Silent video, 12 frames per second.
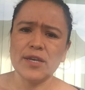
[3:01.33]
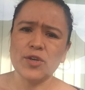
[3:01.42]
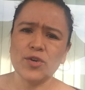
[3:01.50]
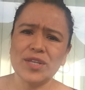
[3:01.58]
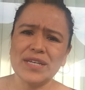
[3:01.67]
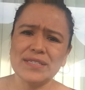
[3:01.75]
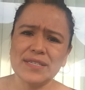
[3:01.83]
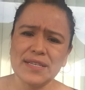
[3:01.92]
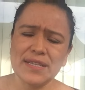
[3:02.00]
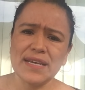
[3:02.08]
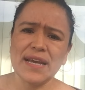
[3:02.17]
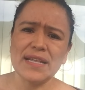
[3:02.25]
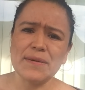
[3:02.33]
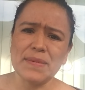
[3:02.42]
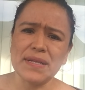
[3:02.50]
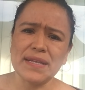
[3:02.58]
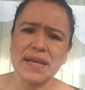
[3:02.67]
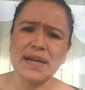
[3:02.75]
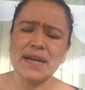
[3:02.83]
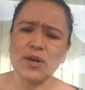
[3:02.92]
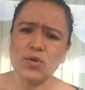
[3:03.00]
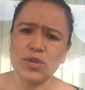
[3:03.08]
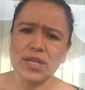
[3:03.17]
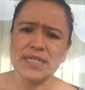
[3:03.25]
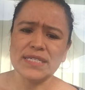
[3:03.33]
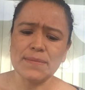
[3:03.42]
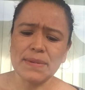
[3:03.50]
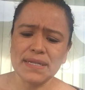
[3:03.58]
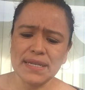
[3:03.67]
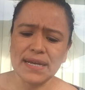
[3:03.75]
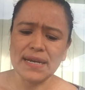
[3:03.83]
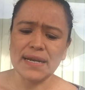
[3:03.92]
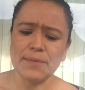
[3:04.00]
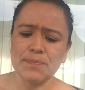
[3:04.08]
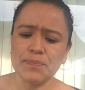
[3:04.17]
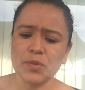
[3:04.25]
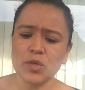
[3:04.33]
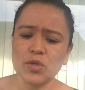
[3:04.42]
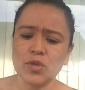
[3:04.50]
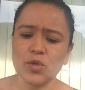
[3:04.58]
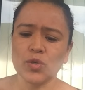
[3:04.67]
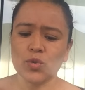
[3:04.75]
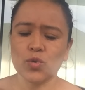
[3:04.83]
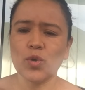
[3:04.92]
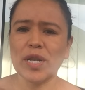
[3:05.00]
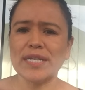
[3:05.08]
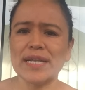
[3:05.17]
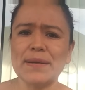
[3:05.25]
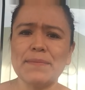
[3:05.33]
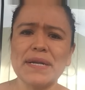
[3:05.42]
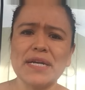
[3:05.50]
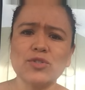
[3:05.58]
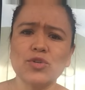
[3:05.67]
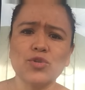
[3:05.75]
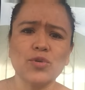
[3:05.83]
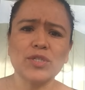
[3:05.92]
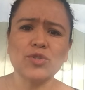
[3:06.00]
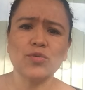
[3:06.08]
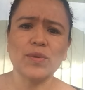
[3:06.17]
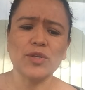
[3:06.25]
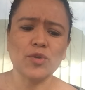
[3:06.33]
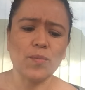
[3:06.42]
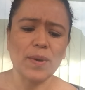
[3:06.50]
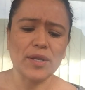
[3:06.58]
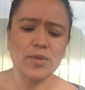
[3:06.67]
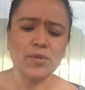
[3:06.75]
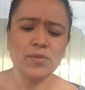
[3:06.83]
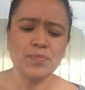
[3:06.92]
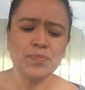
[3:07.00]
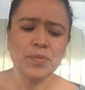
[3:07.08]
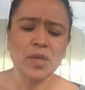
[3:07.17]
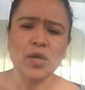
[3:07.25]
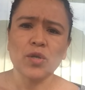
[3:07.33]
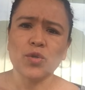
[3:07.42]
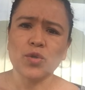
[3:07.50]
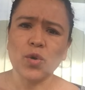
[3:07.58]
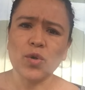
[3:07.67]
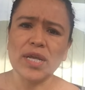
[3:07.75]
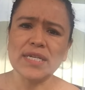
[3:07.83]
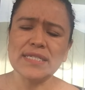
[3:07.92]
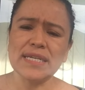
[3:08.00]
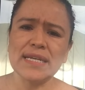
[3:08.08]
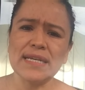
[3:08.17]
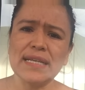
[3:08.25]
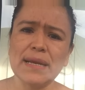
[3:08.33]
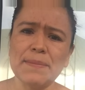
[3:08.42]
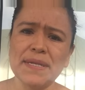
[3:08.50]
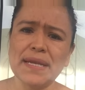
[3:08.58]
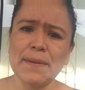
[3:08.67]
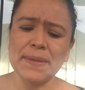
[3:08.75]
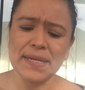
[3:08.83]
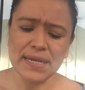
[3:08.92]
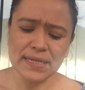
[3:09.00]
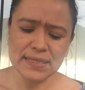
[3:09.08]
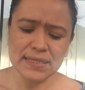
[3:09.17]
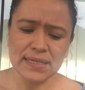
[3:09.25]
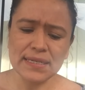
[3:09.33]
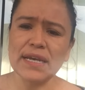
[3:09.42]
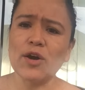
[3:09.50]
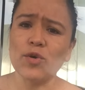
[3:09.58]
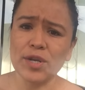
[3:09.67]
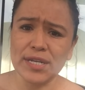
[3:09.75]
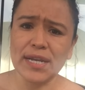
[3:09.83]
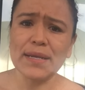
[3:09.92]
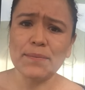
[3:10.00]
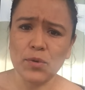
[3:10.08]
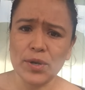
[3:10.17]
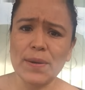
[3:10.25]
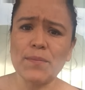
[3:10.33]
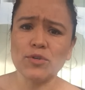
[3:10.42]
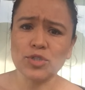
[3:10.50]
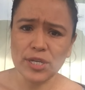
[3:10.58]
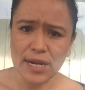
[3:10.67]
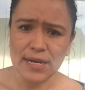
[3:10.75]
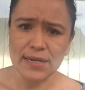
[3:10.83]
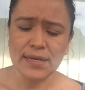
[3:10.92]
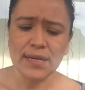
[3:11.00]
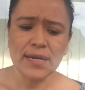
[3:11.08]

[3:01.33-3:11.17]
y yo decidí alimentarla con leche materna, durante el embarazo yo estuve tomando todas las vitaminas que ahorita les voy a mostrar